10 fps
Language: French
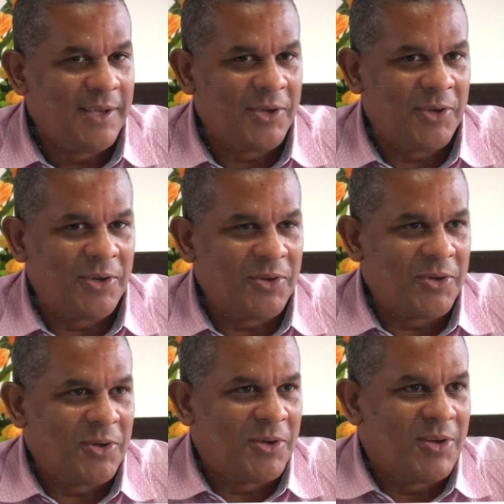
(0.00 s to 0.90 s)
Euh,
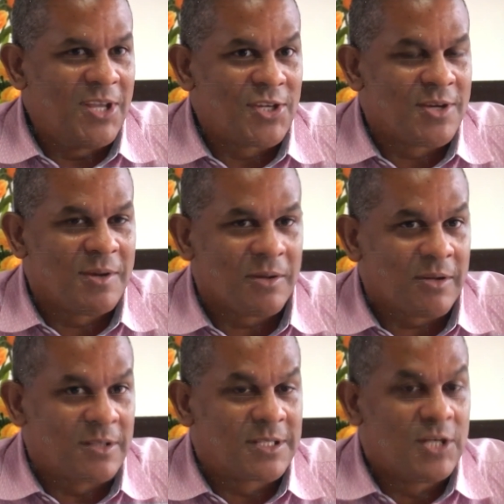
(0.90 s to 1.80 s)
euh, les gens,
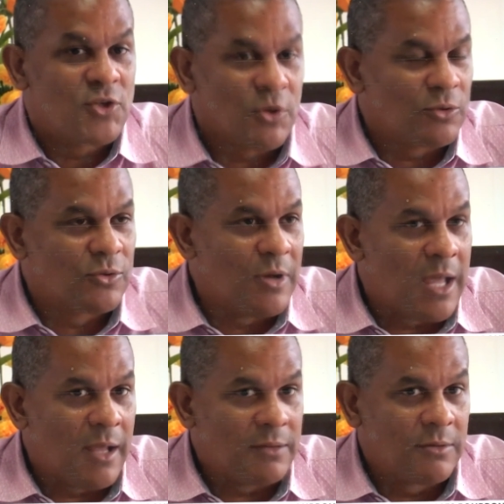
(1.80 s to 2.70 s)
quand ils sortent de,
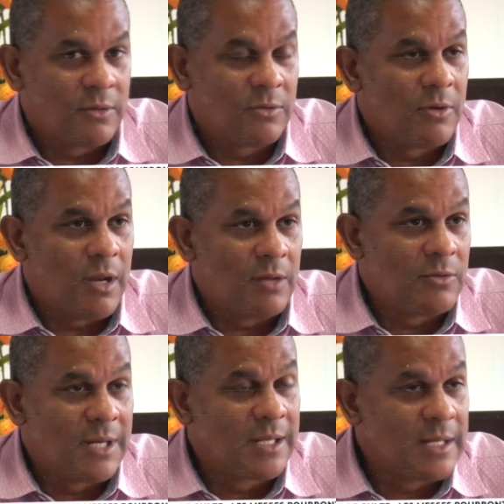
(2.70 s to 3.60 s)

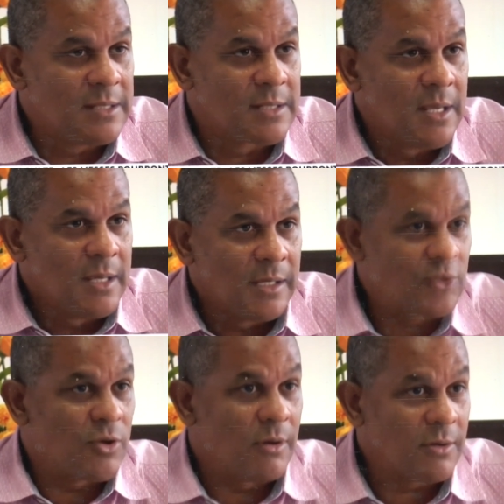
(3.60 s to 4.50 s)
de l'église,
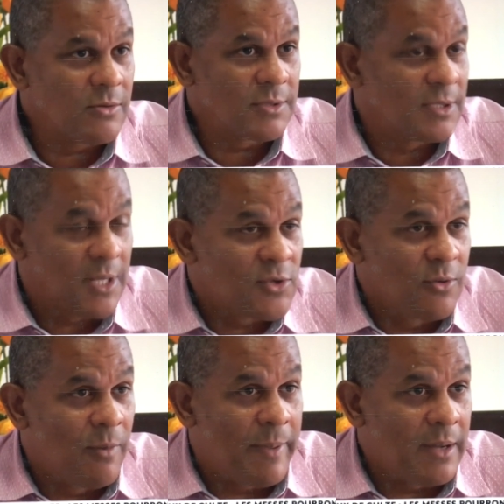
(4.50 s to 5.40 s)
ils se rencontrent, ils restent
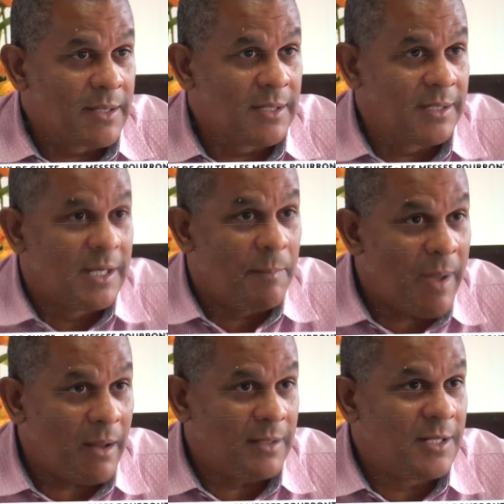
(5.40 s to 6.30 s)
sur le parking, ils
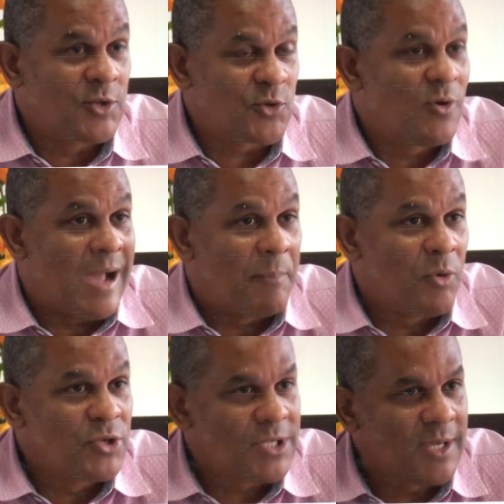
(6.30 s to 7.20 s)
parlent, ils sont
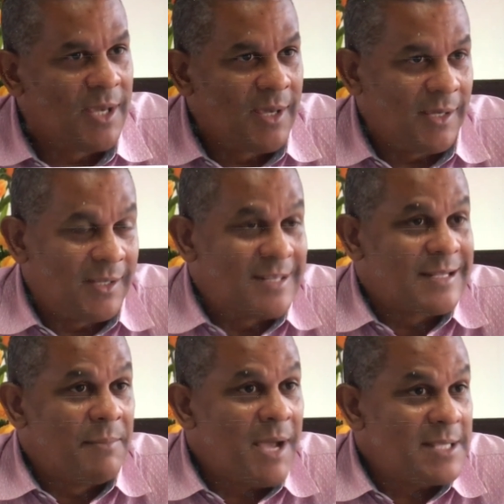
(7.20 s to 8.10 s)
rapprochés, ils
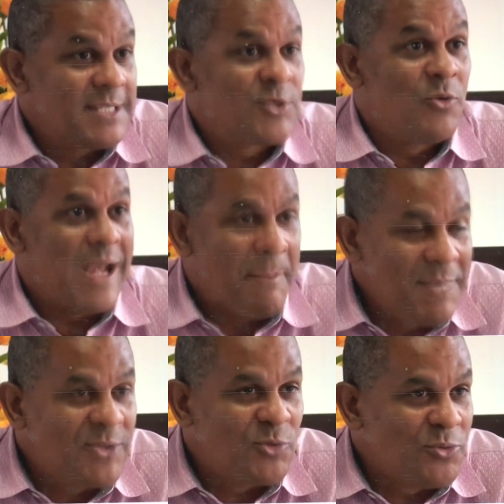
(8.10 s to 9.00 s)
s'embrassent, ils ont
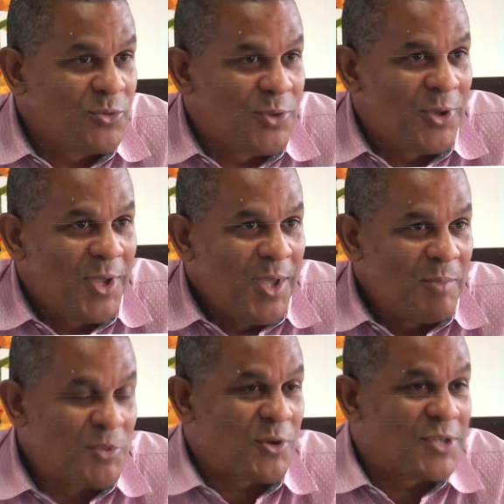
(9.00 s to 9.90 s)
l'habitude,
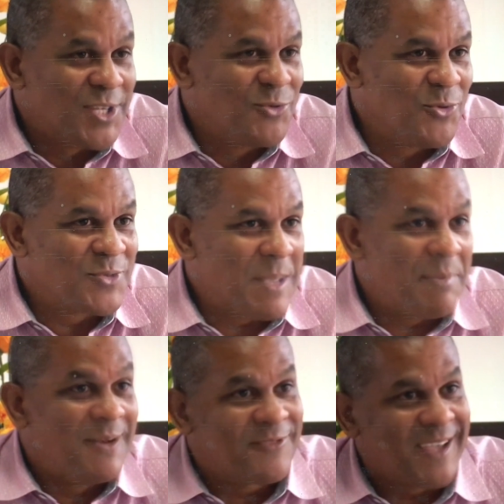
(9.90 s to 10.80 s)
puisque chez nous on
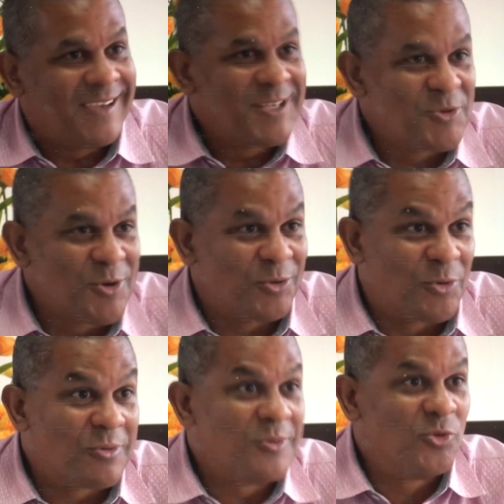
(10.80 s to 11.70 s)
s'appelle frères et sœurs,
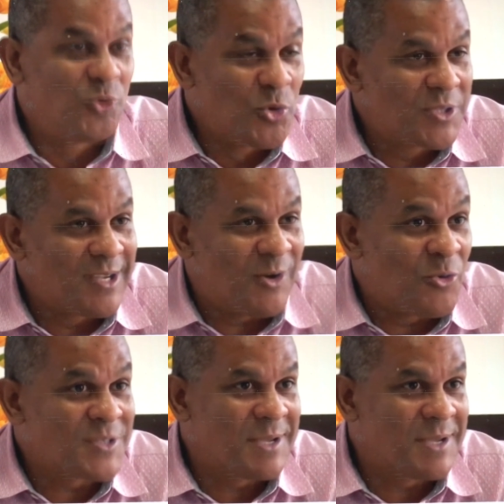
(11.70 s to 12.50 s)
donc d'autant on